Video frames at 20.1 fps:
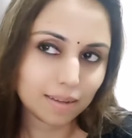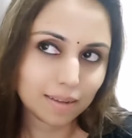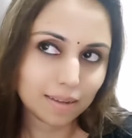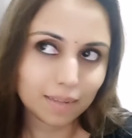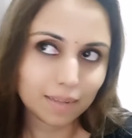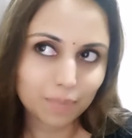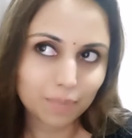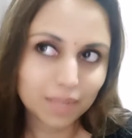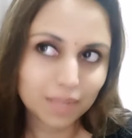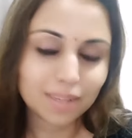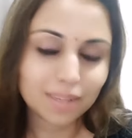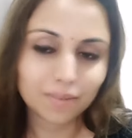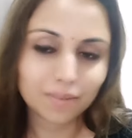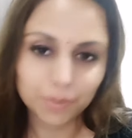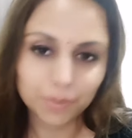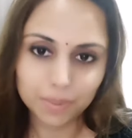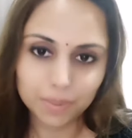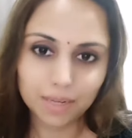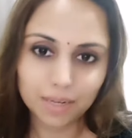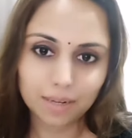ஐ மீன் அந்த
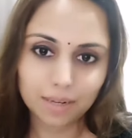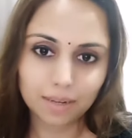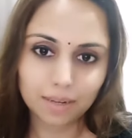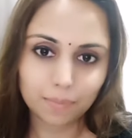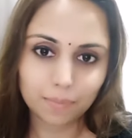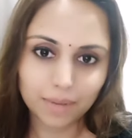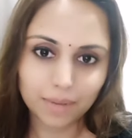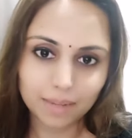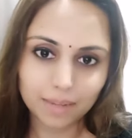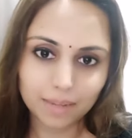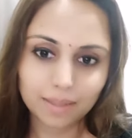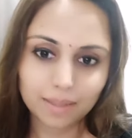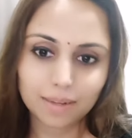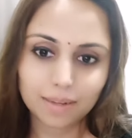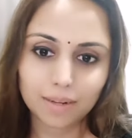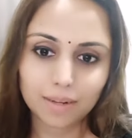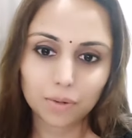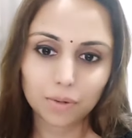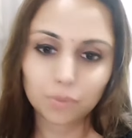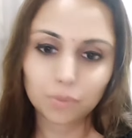வெப்சைட்டில் நீங்கள்
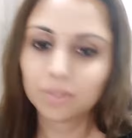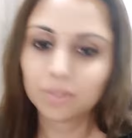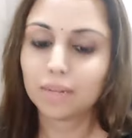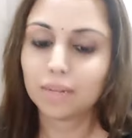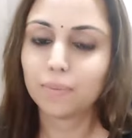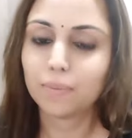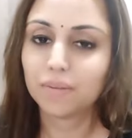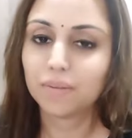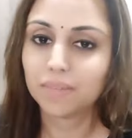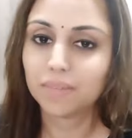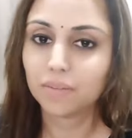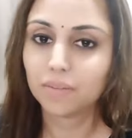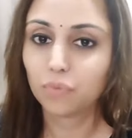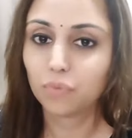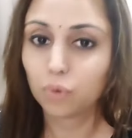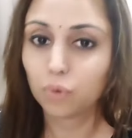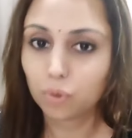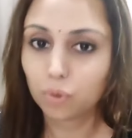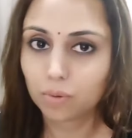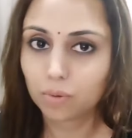பார்த்தீங்கன்னா இன்னும் சில பேர் வந்து
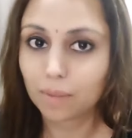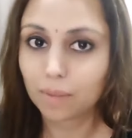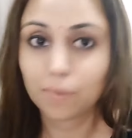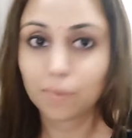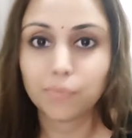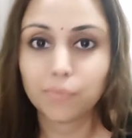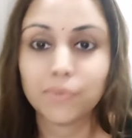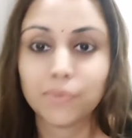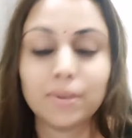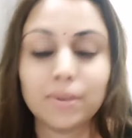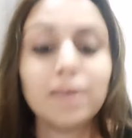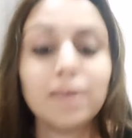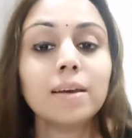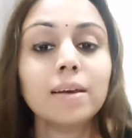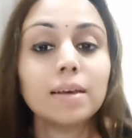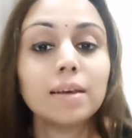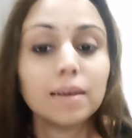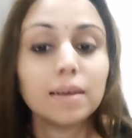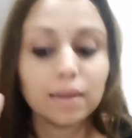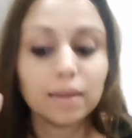ஃபோட்டோ அப்லோட் பண்ணலாம்
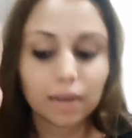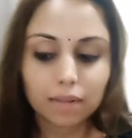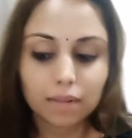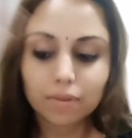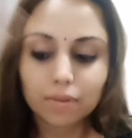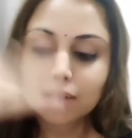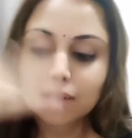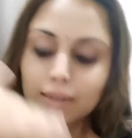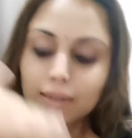அது வந்து